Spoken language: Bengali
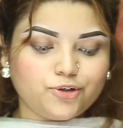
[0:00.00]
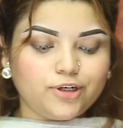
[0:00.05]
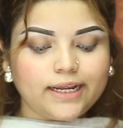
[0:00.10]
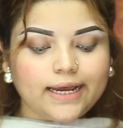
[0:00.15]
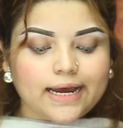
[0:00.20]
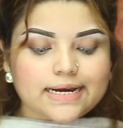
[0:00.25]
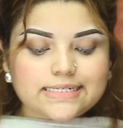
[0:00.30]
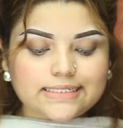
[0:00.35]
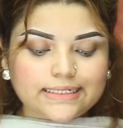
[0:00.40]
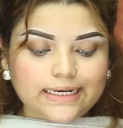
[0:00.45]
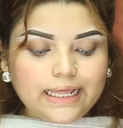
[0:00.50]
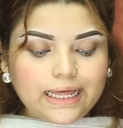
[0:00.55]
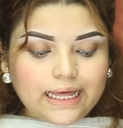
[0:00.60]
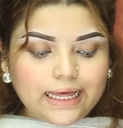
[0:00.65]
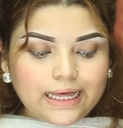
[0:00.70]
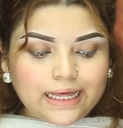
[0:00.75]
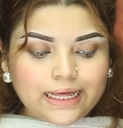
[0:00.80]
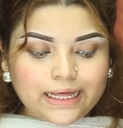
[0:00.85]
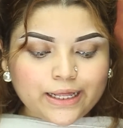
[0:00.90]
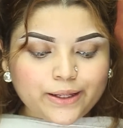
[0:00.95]
চলে
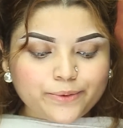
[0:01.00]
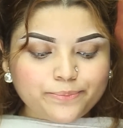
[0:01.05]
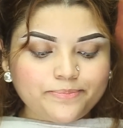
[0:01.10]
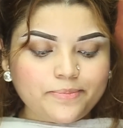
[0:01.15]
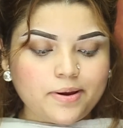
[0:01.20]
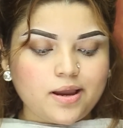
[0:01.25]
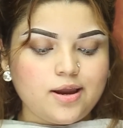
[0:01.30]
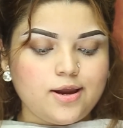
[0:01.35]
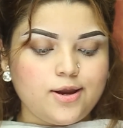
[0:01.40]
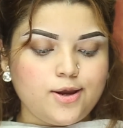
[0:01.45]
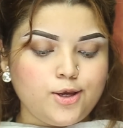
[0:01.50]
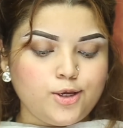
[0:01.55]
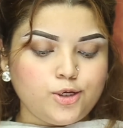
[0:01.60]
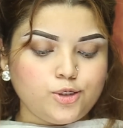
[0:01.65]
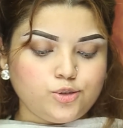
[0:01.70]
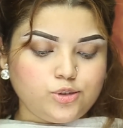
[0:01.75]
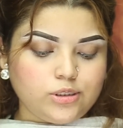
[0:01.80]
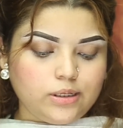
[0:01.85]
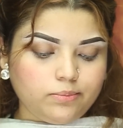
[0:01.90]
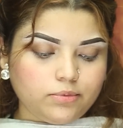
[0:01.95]
আসলাম
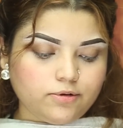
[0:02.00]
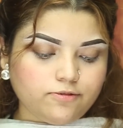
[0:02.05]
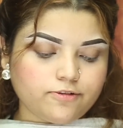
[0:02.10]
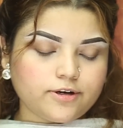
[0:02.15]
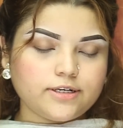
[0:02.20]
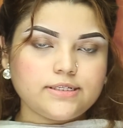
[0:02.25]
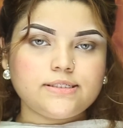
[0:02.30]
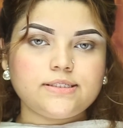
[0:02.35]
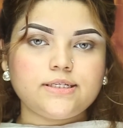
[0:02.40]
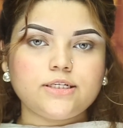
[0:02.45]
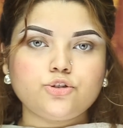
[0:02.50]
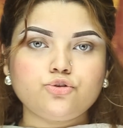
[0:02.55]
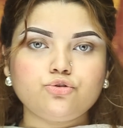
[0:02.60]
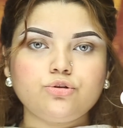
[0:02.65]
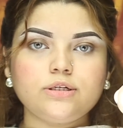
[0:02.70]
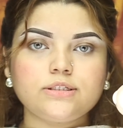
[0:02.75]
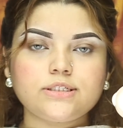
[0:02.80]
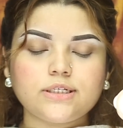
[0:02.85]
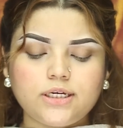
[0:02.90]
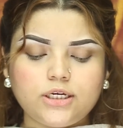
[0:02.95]
সো আমরা ফার্স্টে
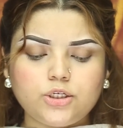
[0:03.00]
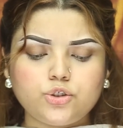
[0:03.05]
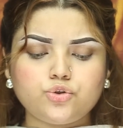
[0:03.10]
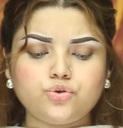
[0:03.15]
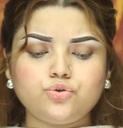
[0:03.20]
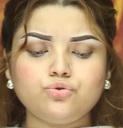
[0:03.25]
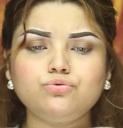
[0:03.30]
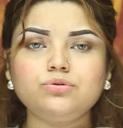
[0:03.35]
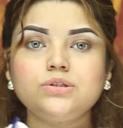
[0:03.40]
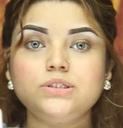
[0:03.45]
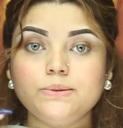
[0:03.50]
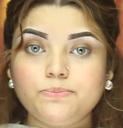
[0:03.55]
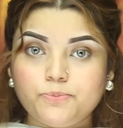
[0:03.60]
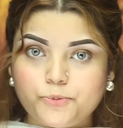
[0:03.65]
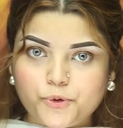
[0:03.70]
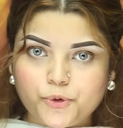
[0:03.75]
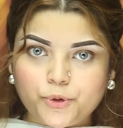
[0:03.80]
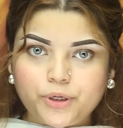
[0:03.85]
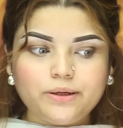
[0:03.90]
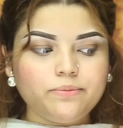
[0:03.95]
যদি এটাকে একটু ডিপ
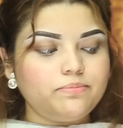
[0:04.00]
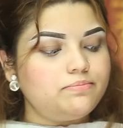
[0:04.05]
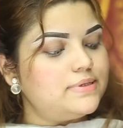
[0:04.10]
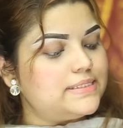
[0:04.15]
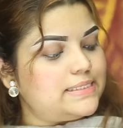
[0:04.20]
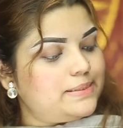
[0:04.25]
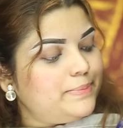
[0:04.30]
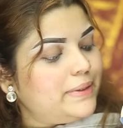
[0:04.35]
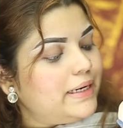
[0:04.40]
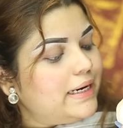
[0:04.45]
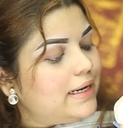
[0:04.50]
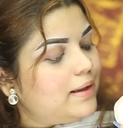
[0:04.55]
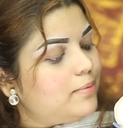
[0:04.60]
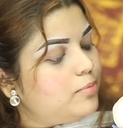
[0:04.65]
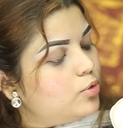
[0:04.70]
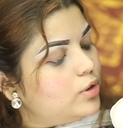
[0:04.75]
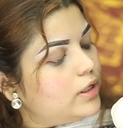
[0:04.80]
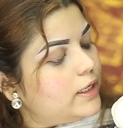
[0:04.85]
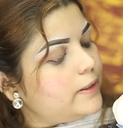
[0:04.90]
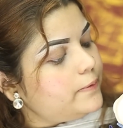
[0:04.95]
করি বিসমিল্লা
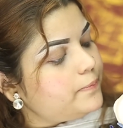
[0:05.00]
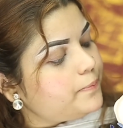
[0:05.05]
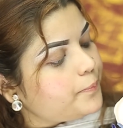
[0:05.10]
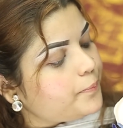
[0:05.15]
বলে